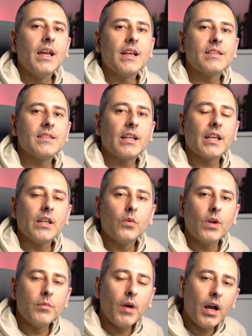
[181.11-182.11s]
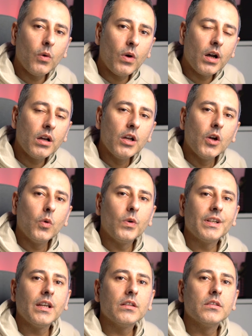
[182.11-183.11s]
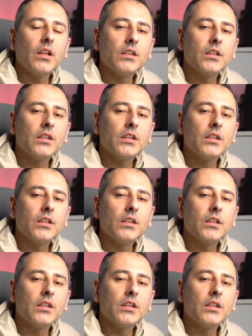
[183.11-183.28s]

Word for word: السكن والمأوى ورياض